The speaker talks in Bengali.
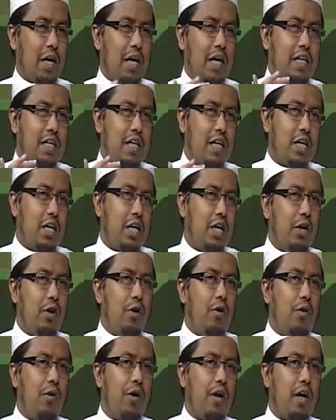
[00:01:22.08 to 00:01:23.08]
এটা
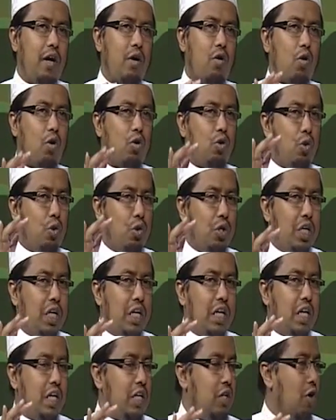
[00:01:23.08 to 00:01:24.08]
নির্ণয়ে কত
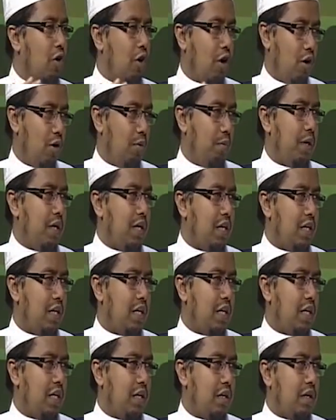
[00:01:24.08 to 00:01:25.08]
ডিগ্রি ধরা হবে
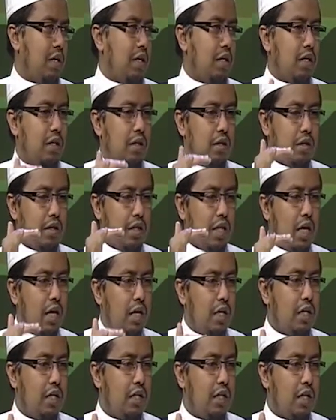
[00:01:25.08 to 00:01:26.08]

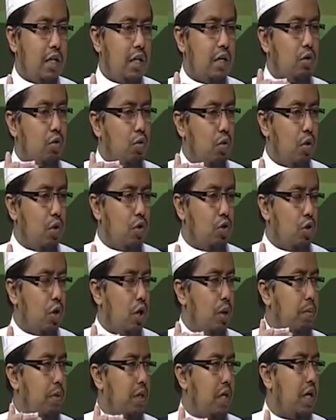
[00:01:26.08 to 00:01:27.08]
থার্টিন থেকে টু
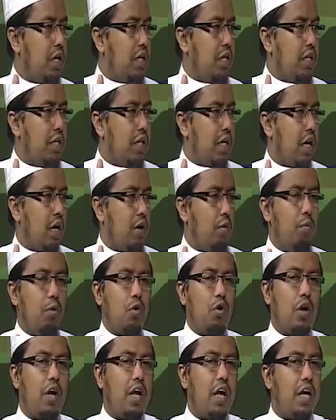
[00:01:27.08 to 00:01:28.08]
টুয়েলভ থার্টিন থেকে আরম্ভ
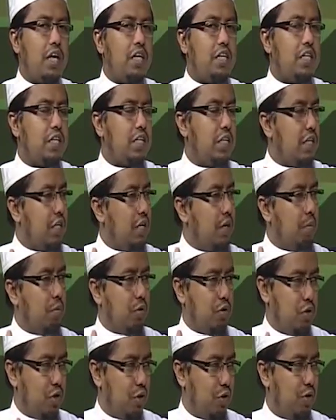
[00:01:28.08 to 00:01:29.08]
করে এইটিন ডিগ্রি
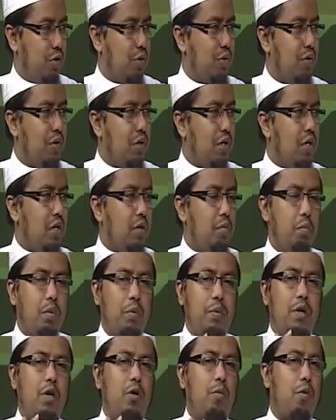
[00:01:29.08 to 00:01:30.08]
পর্যন্ত
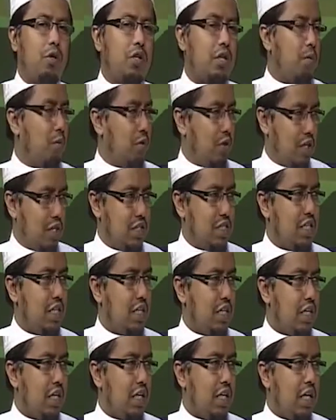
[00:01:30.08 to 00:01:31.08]
বিভিন্ন মতামত আছে
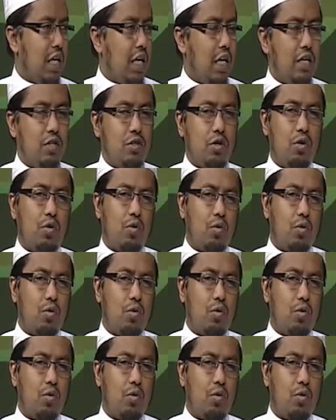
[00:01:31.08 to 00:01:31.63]
এই জন্য